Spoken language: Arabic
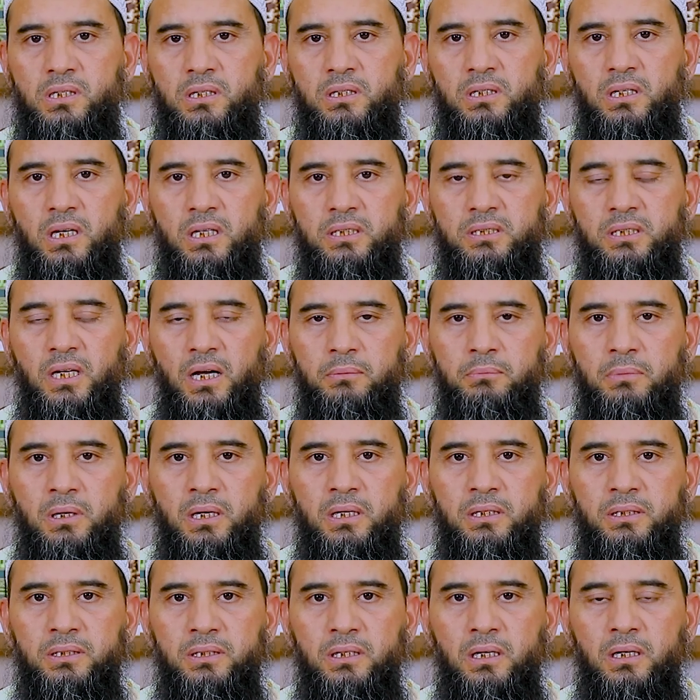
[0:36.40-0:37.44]
سيئات
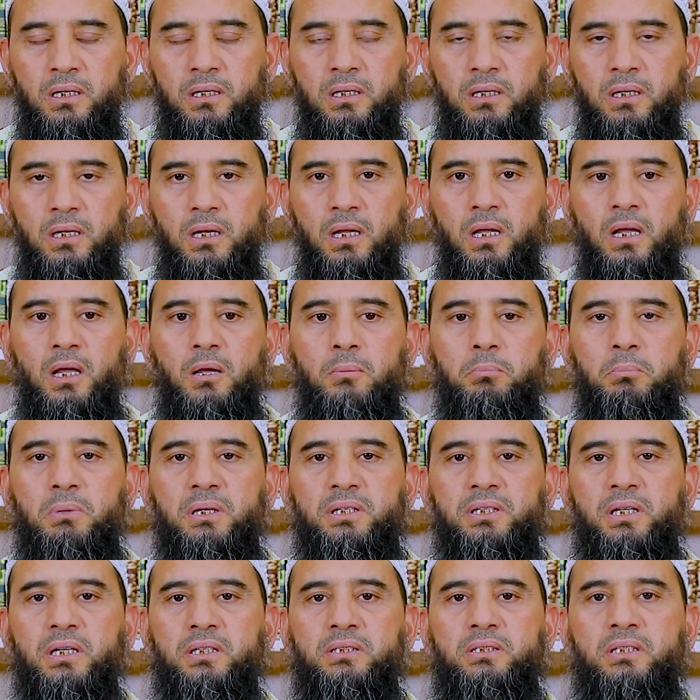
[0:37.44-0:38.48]
أعمالنا
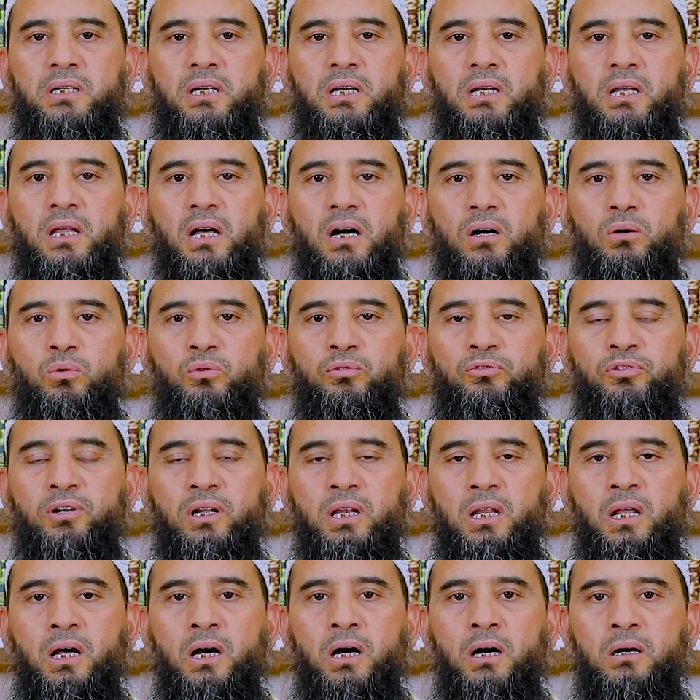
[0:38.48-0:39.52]
من يهدي الله
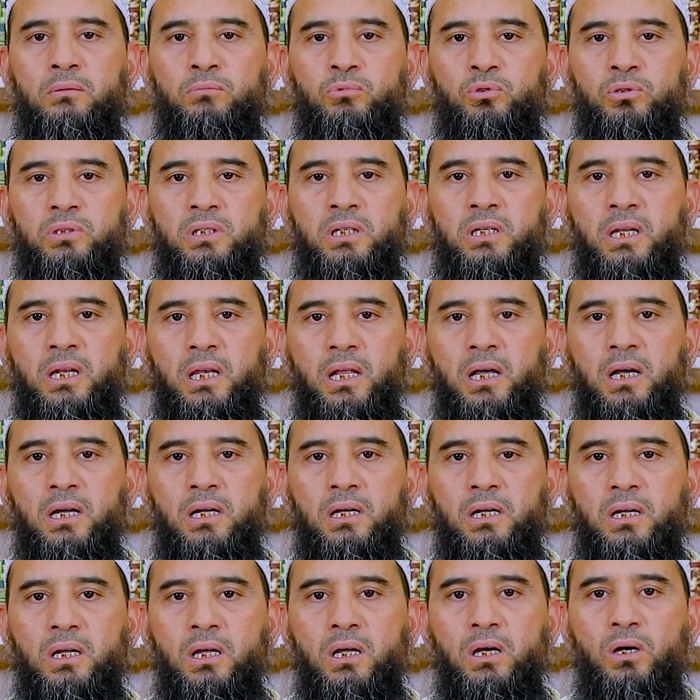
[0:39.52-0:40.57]
فلا مضل له
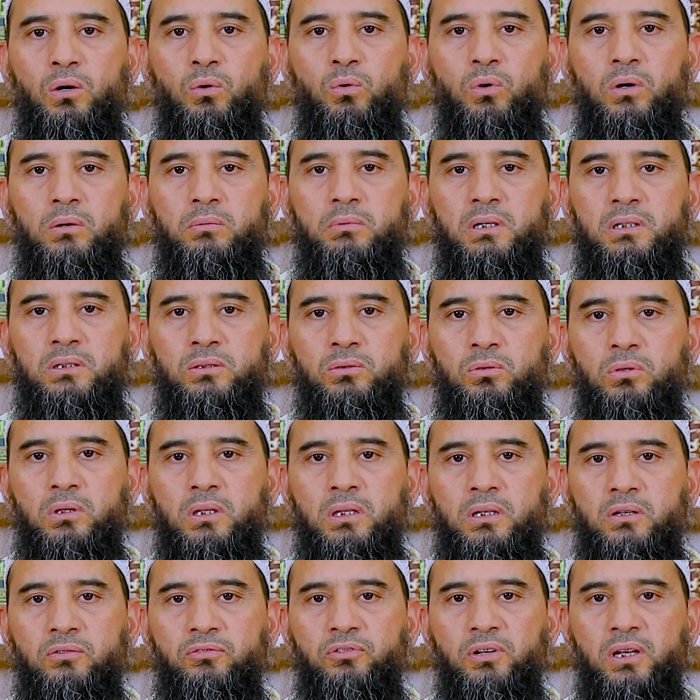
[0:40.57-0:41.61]
ومن
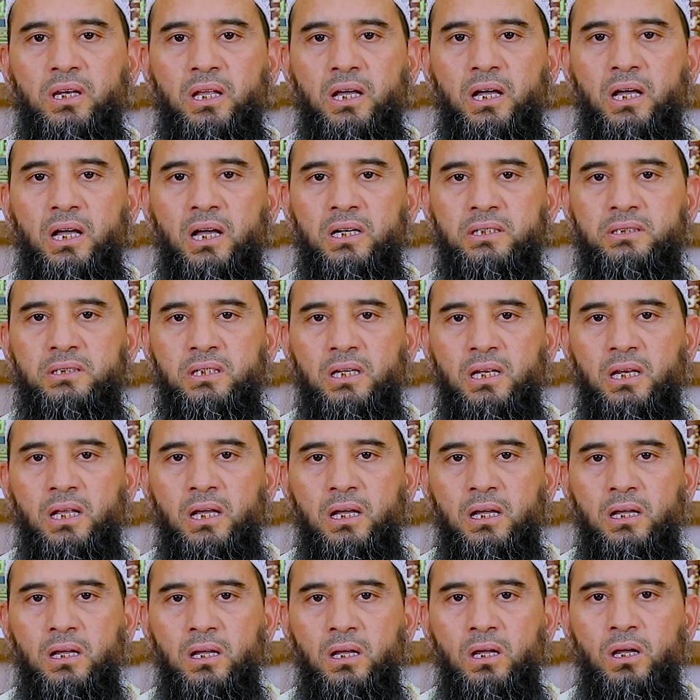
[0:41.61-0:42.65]
يضلل فلا هادي
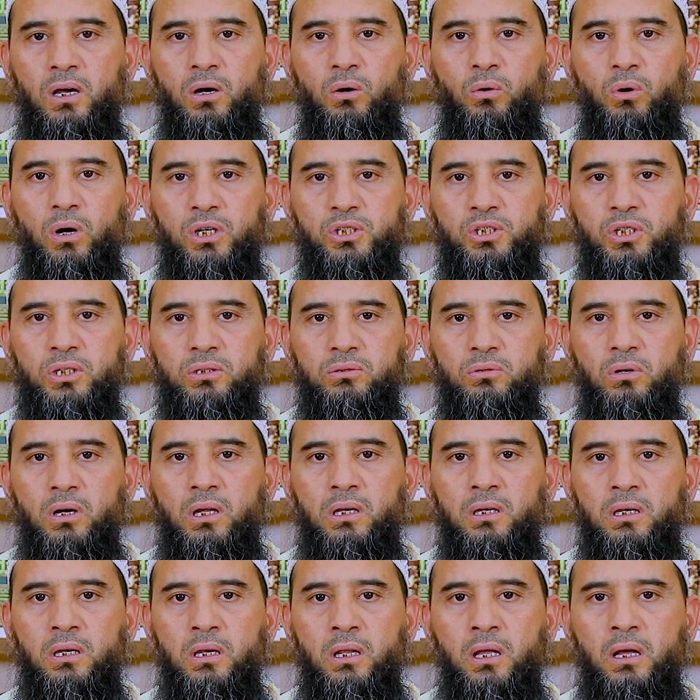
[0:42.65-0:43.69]
له وأشهد
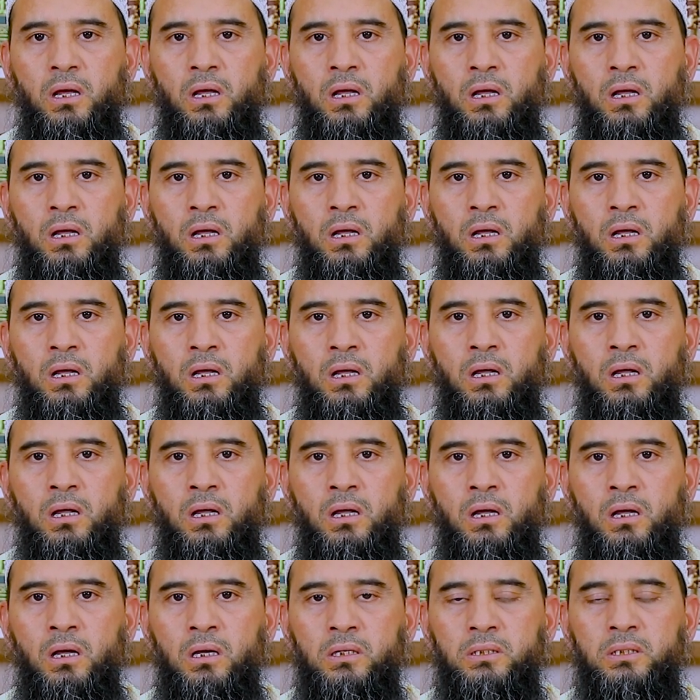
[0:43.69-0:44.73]
أن لا
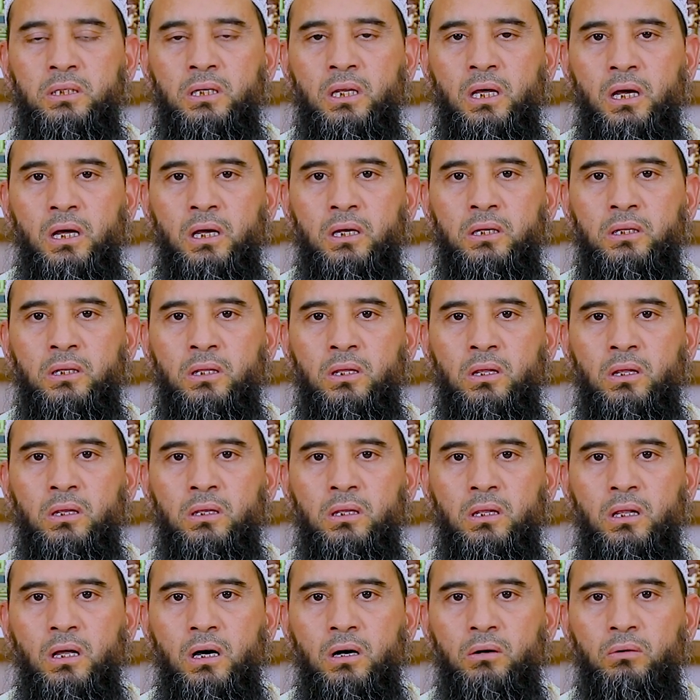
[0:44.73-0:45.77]
إله إلا
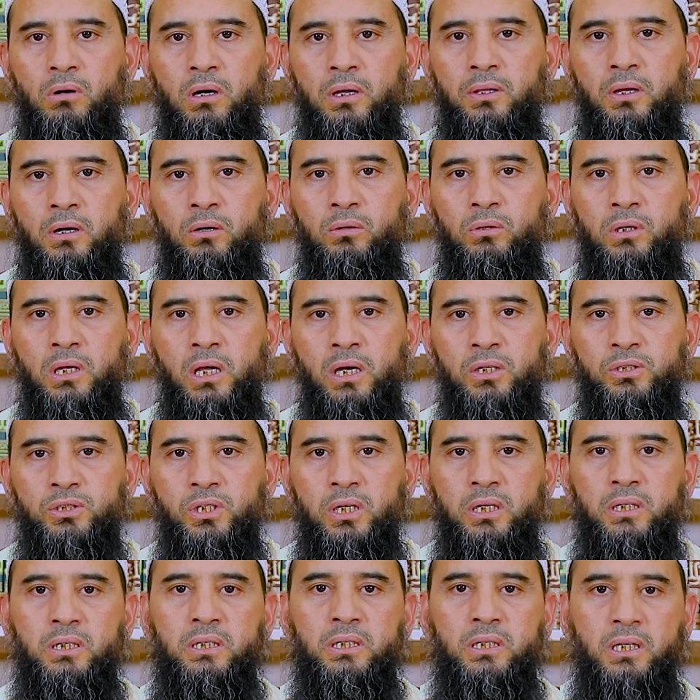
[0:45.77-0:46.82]
الله وحده لا
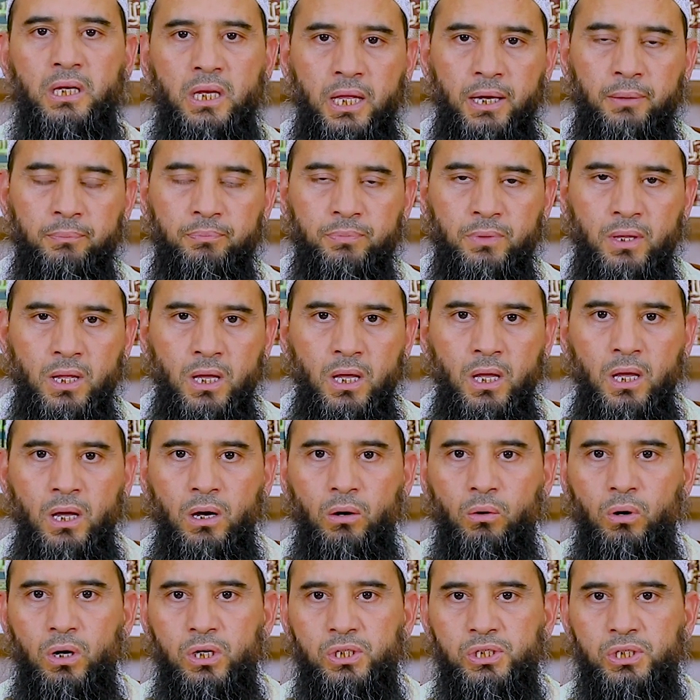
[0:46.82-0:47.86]
شريك له
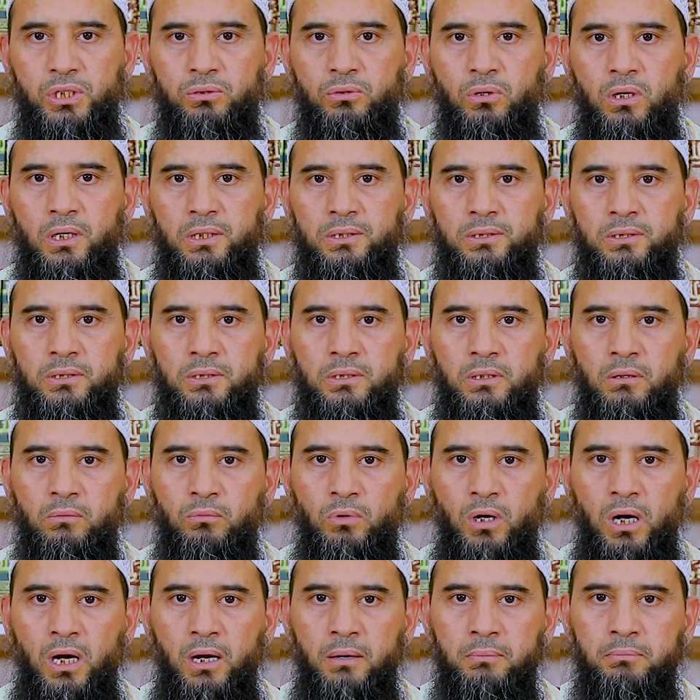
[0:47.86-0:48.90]
وأشهد أن
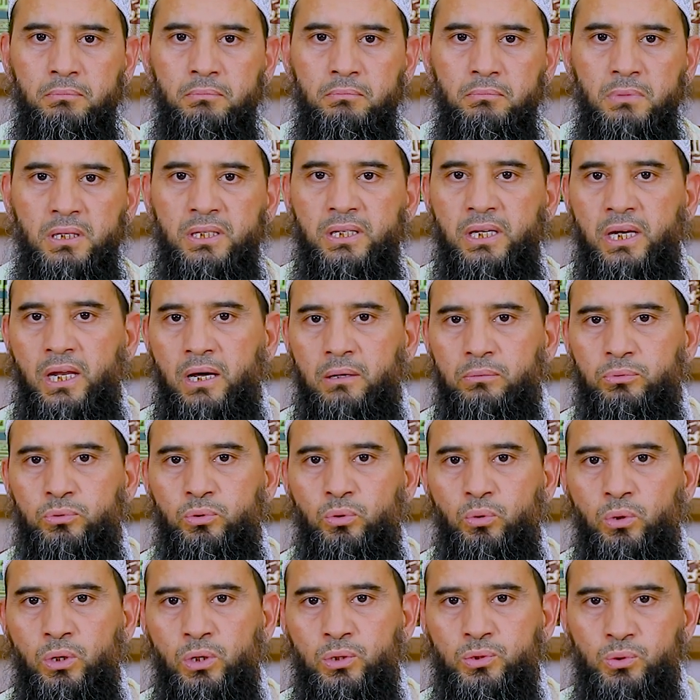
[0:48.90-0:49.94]
محمدا
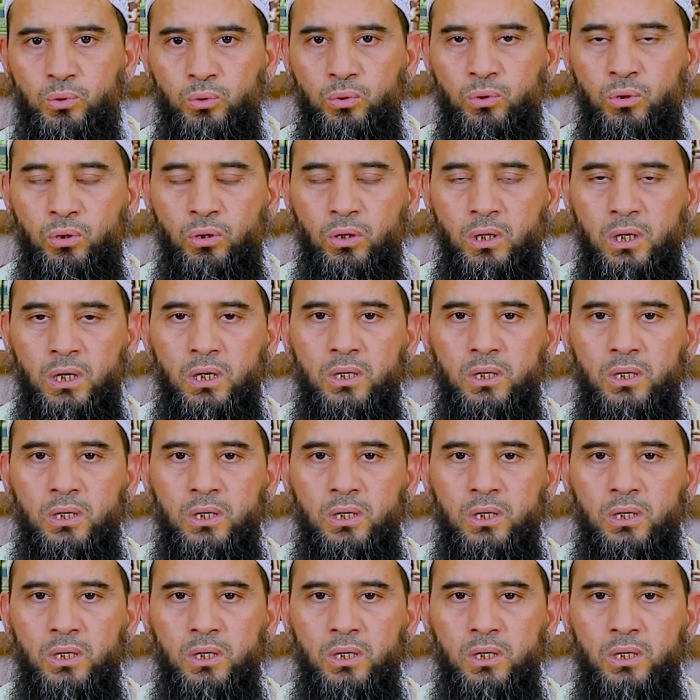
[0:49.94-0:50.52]
عبده ورسوله